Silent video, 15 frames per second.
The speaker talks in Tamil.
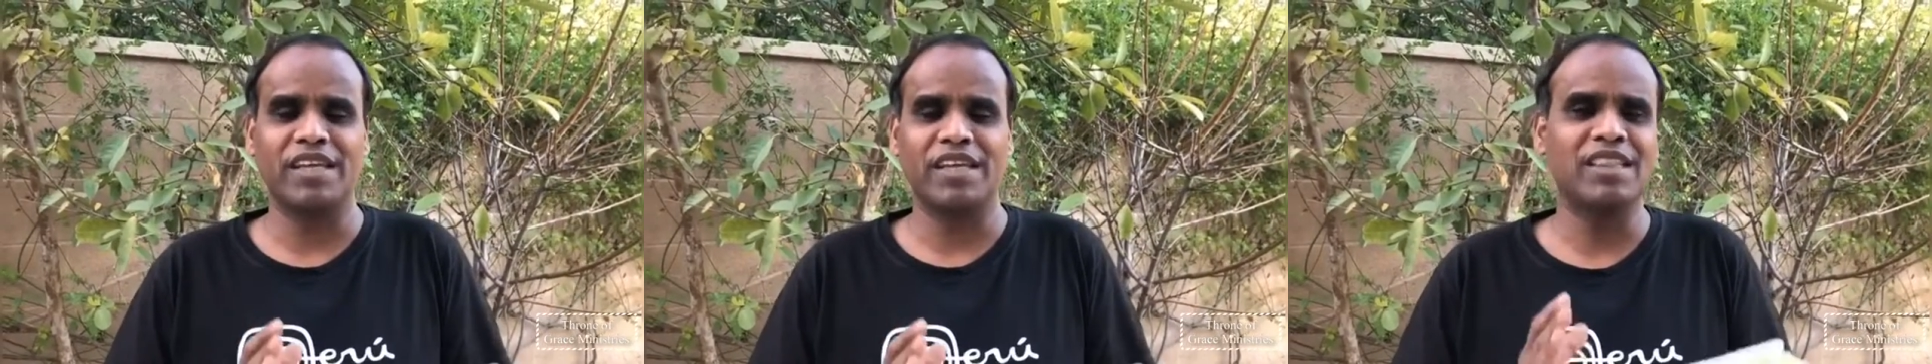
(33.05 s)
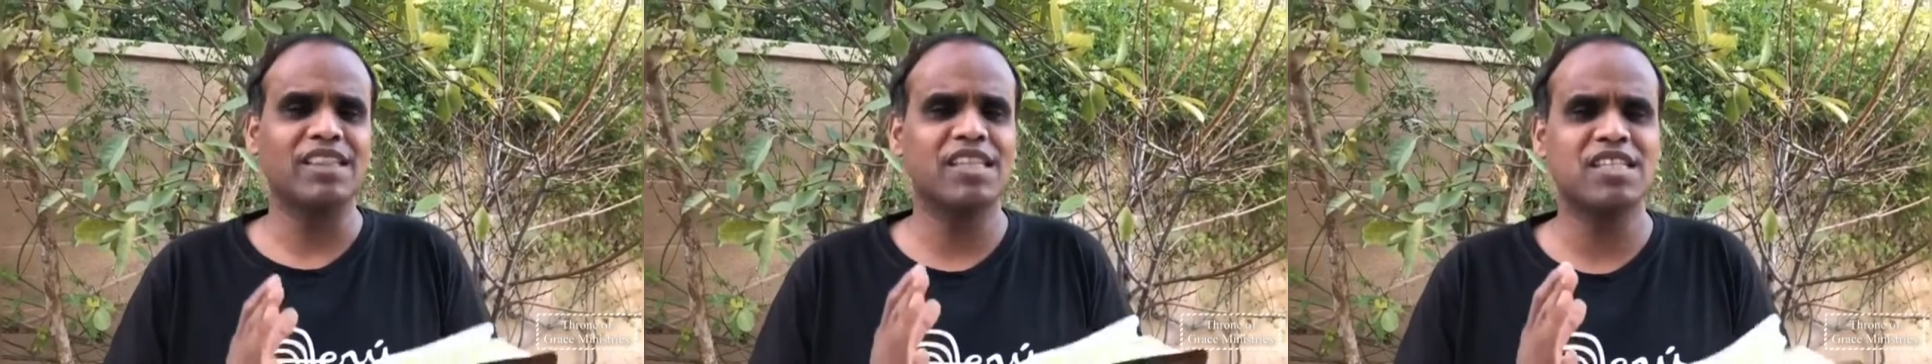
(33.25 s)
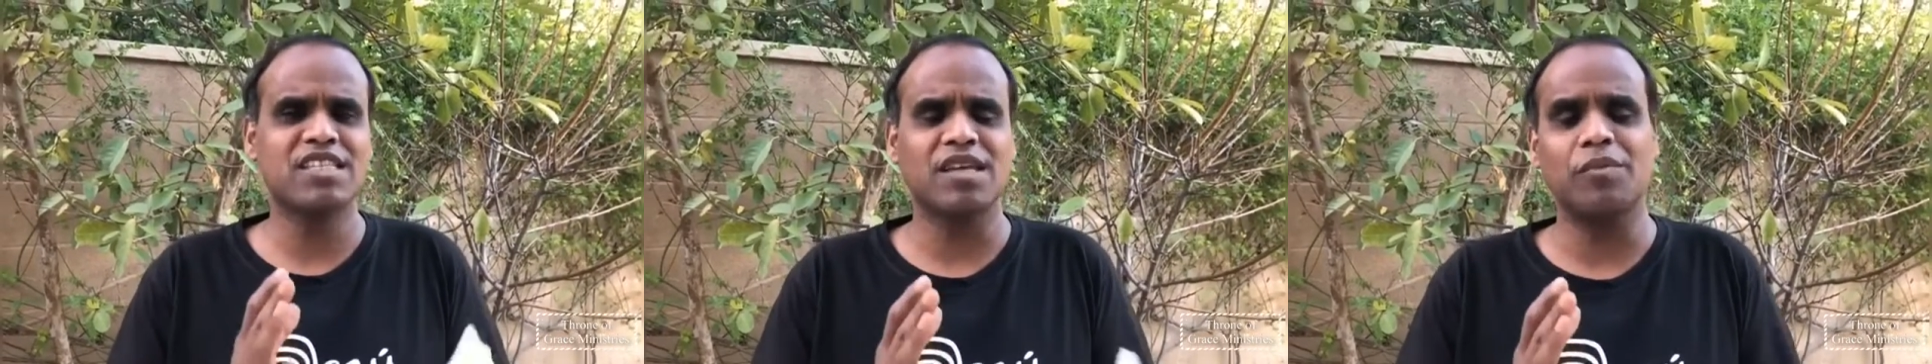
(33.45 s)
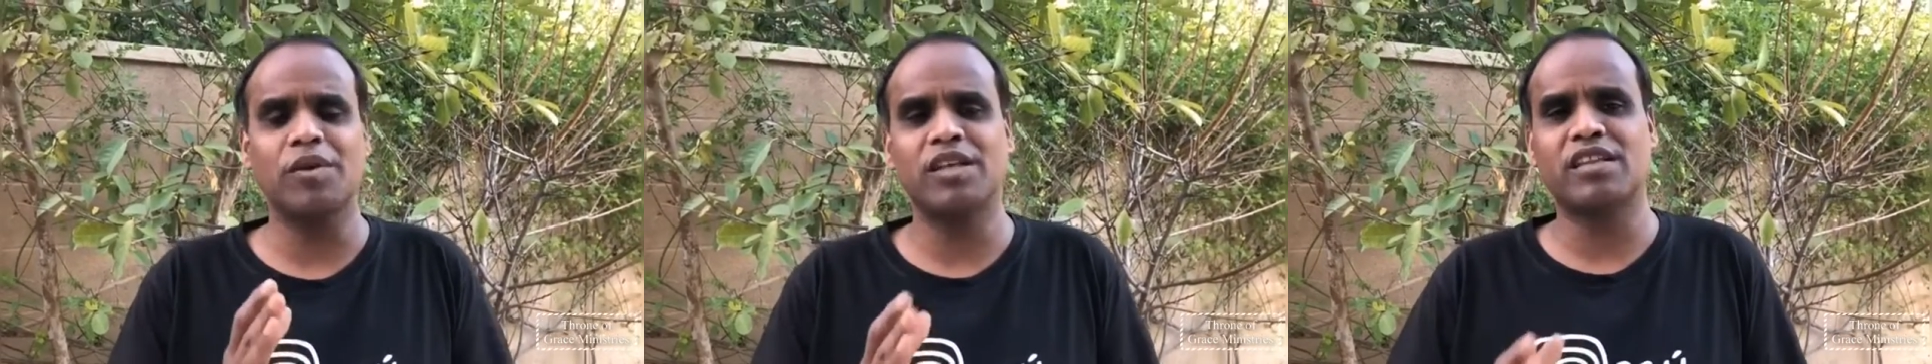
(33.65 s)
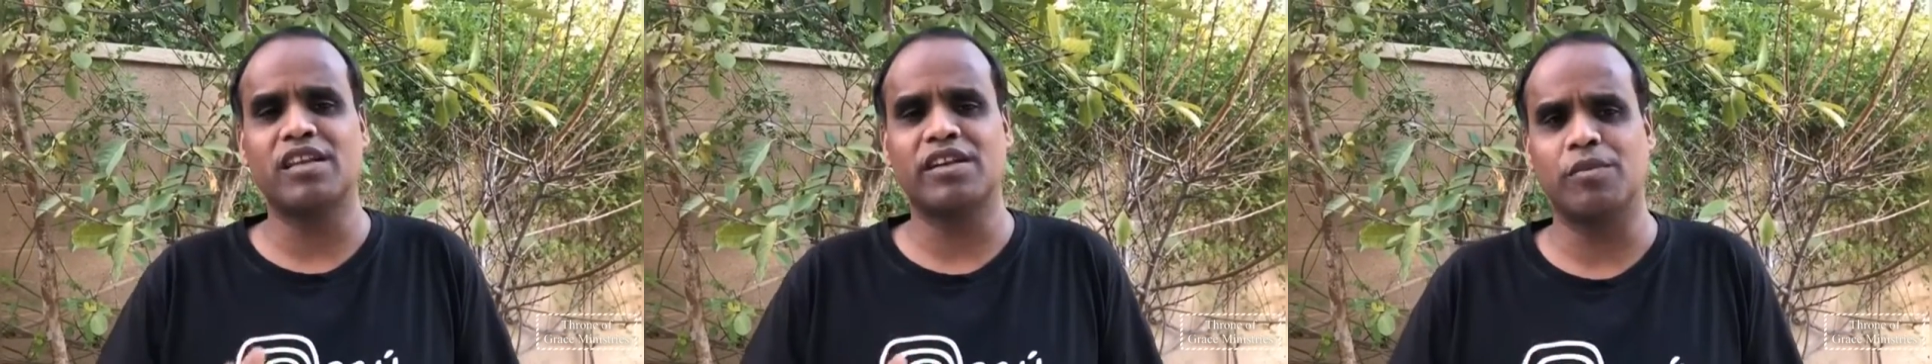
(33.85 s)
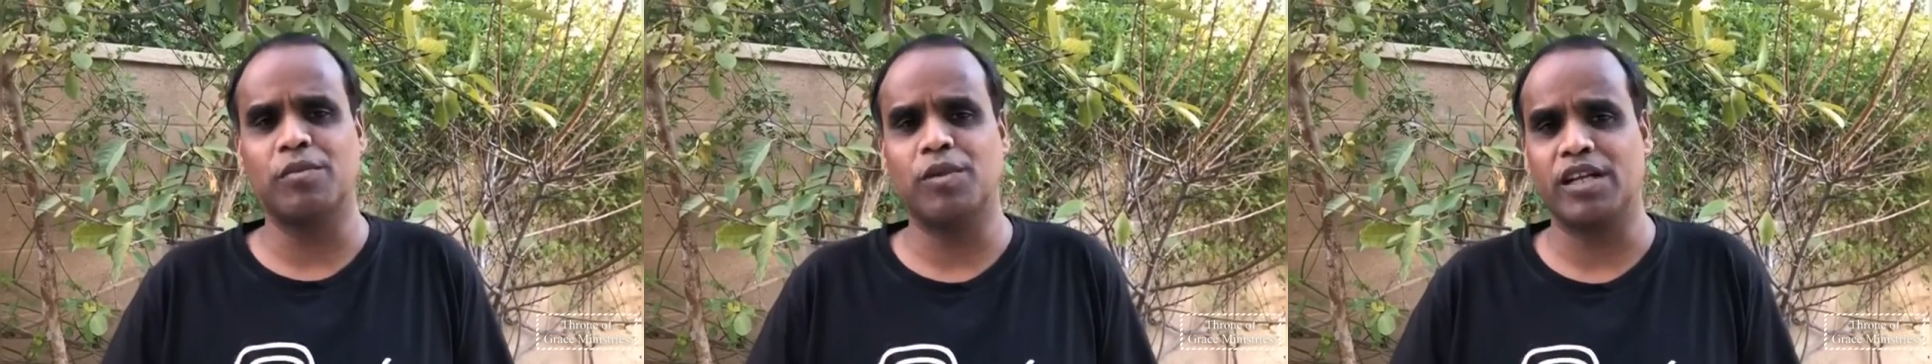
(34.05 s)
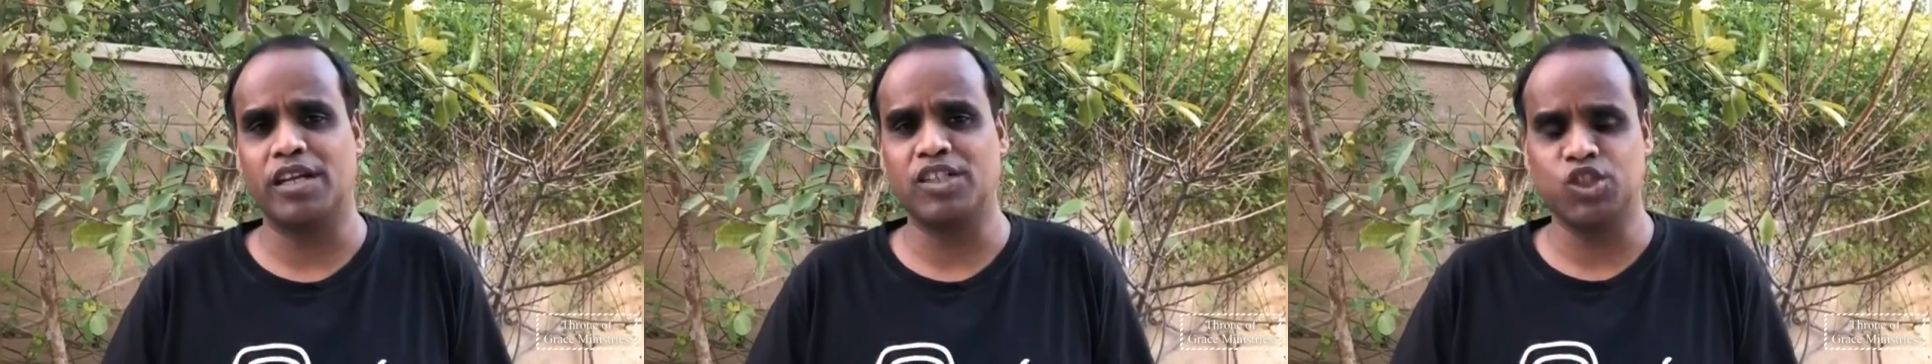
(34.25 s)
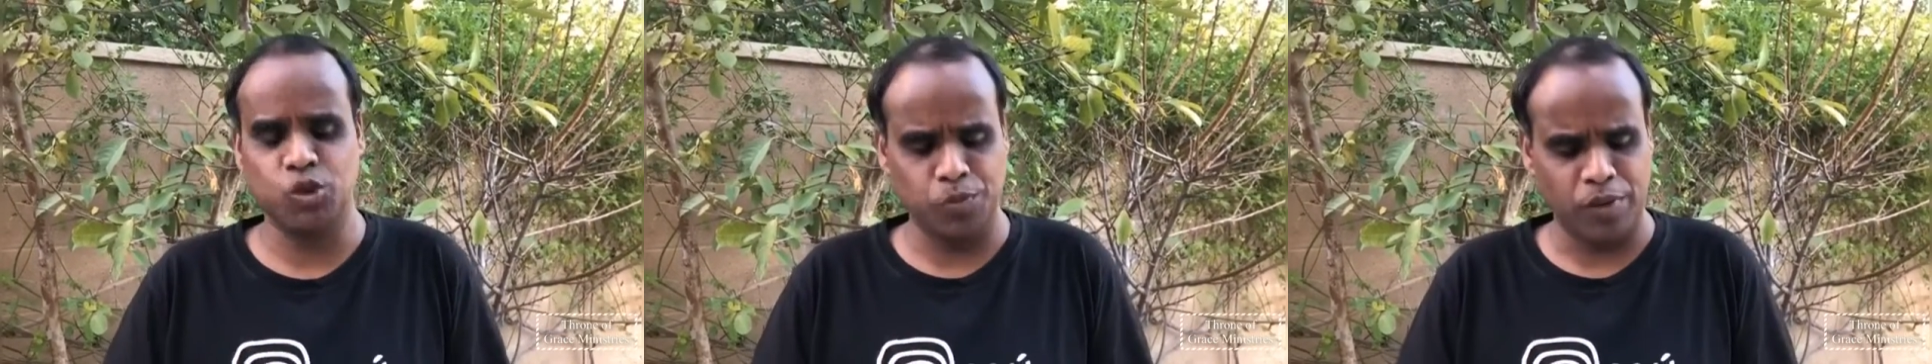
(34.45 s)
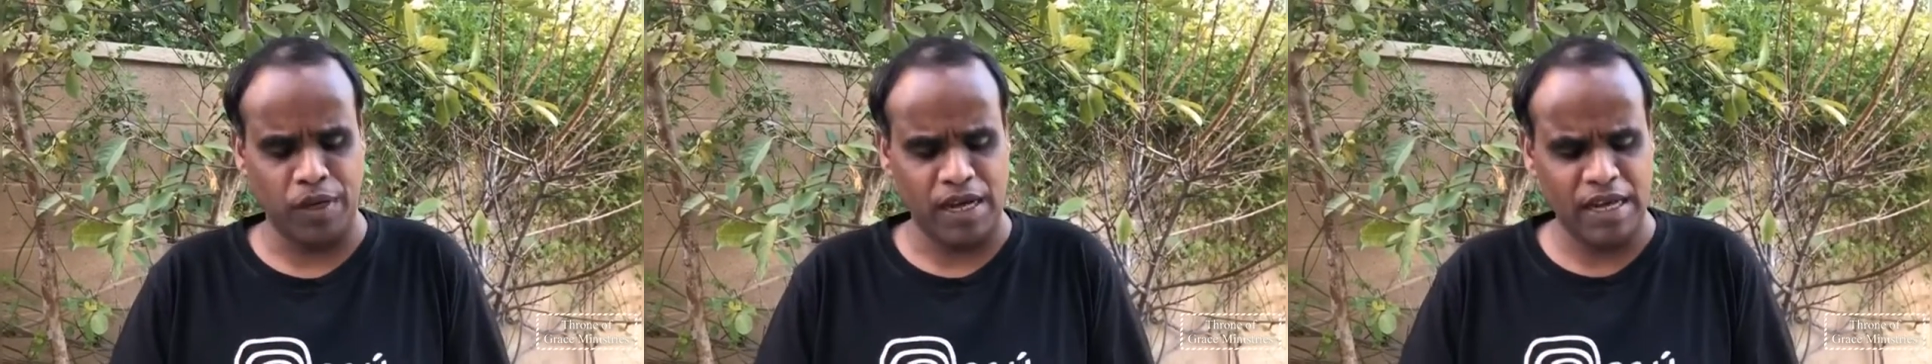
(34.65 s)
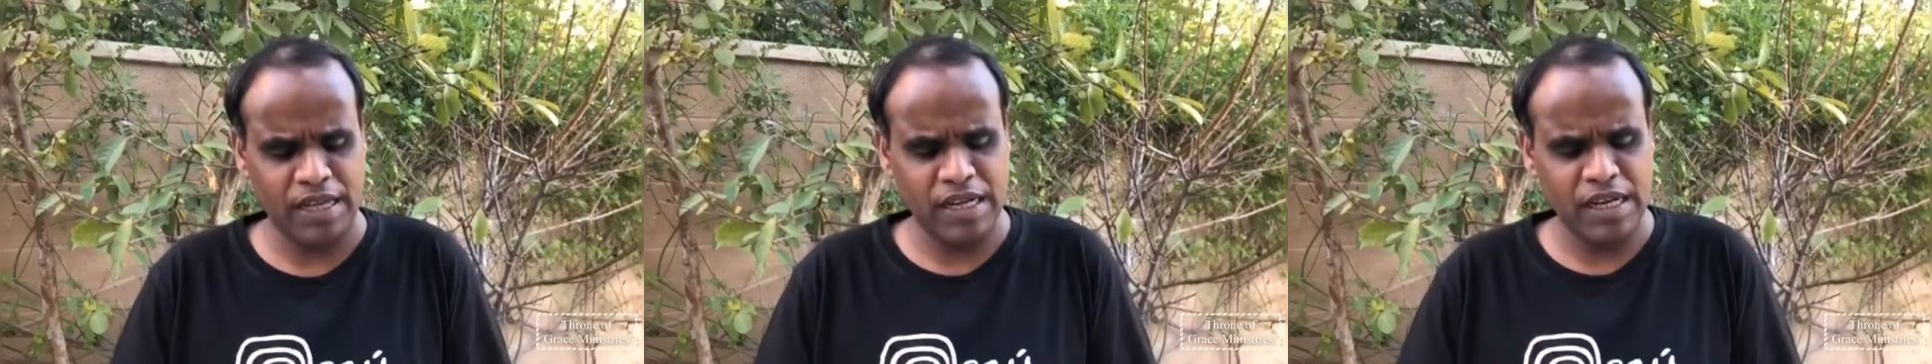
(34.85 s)
எந்த சமயத்தில் நம்மளை
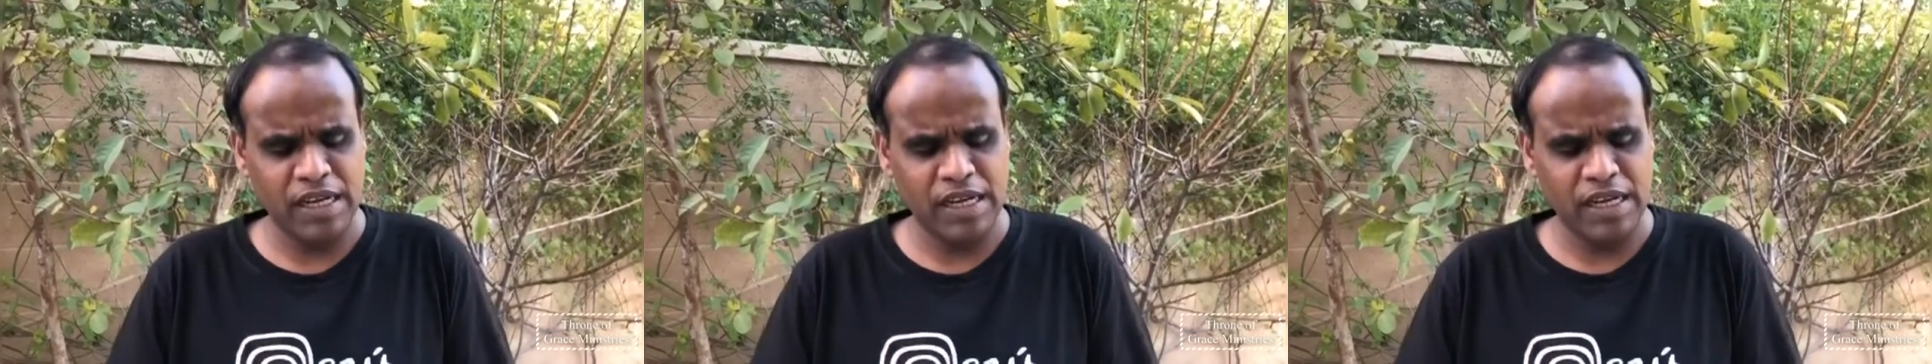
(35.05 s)
ரட்சிப்பார்